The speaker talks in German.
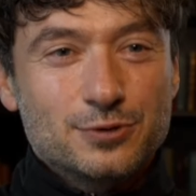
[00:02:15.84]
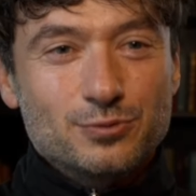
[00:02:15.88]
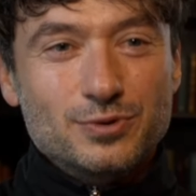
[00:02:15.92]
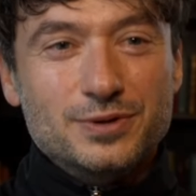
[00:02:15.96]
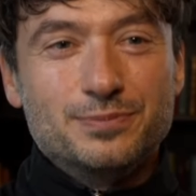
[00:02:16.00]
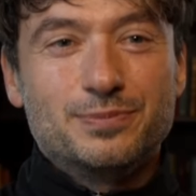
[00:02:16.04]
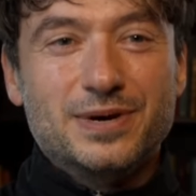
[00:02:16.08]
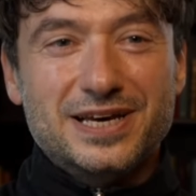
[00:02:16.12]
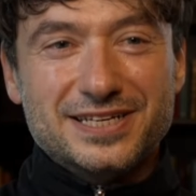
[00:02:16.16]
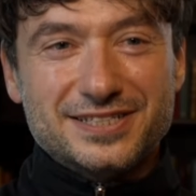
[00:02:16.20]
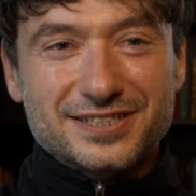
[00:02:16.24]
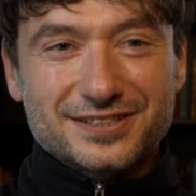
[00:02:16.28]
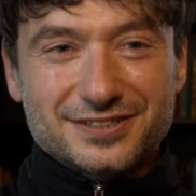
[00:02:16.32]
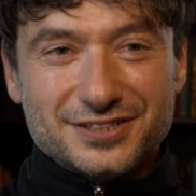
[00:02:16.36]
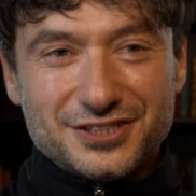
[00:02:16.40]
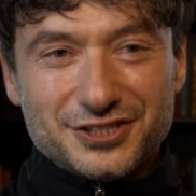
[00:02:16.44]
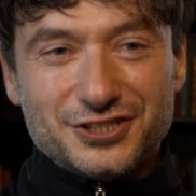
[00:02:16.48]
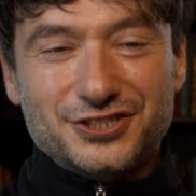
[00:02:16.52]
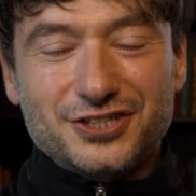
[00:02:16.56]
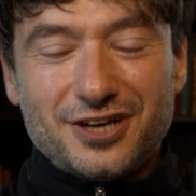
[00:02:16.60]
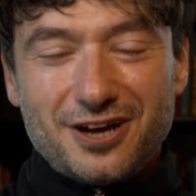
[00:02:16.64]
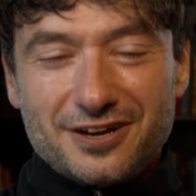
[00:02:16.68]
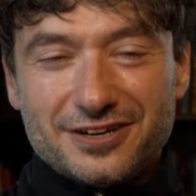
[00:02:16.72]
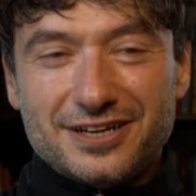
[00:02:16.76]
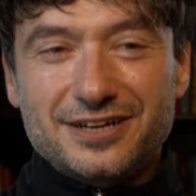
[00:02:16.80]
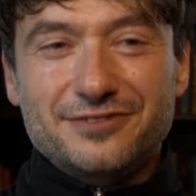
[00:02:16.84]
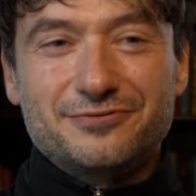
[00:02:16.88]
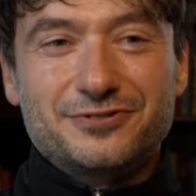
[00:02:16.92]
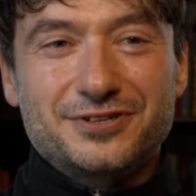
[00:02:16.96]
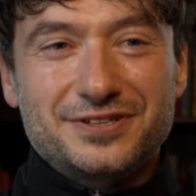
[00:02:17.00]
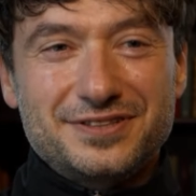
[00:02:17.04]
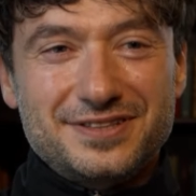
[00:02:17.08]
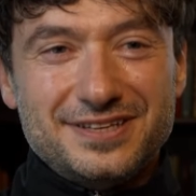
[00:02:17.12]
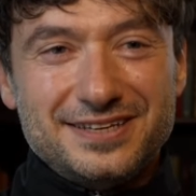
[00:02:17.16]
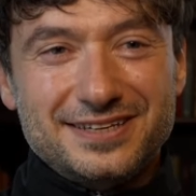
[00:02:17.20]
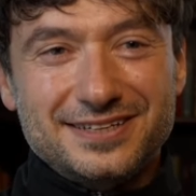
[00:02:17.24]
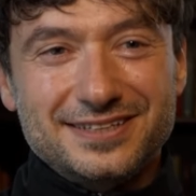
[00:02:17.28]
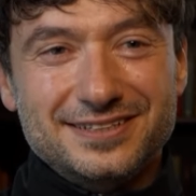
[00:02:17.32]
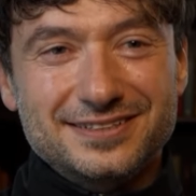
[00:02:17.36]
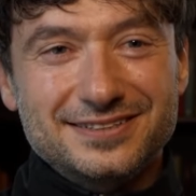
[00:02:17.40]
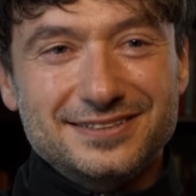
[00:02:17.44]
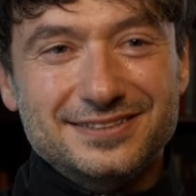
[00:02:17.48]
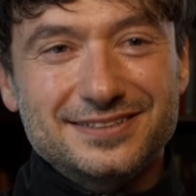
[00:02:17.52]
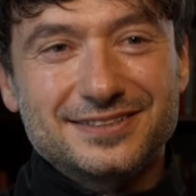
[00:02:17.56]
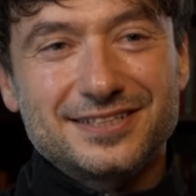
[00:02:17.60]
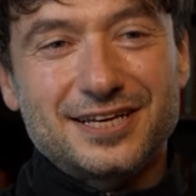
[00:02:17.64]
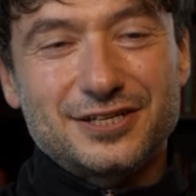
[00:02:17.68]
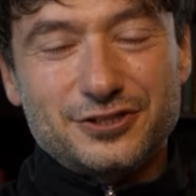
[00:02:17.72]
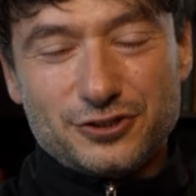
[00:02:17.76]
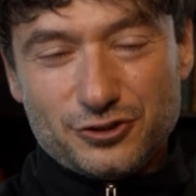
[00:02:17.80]
We basically shot everything
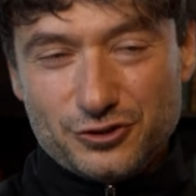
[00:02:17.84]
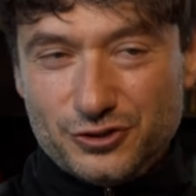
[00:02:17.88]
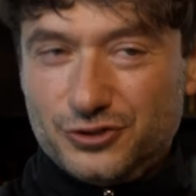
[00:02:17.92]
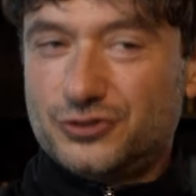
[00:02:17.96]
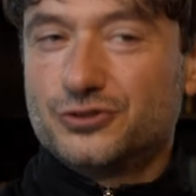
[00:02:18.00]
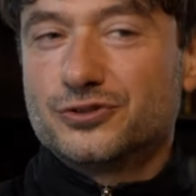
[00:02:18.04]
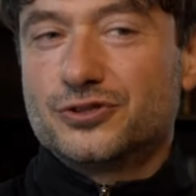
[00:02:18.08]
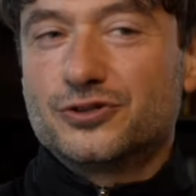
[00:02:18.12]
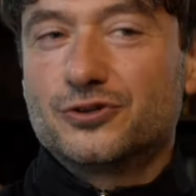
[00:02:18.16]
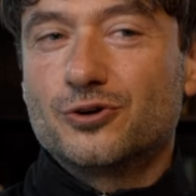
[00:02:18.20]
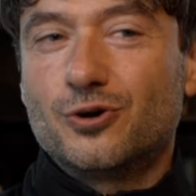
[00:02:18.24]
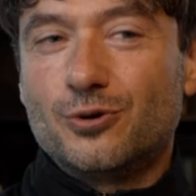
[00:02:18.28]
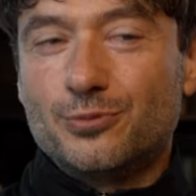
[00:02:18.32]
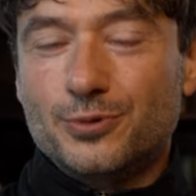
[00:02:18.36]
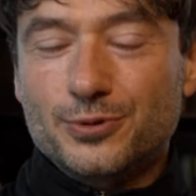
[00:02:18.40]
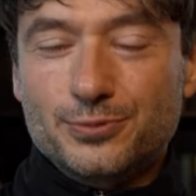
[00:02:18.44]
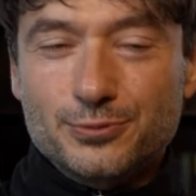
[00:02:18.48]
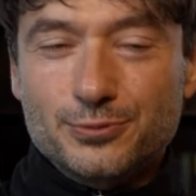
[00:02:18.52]
like you shoot a normal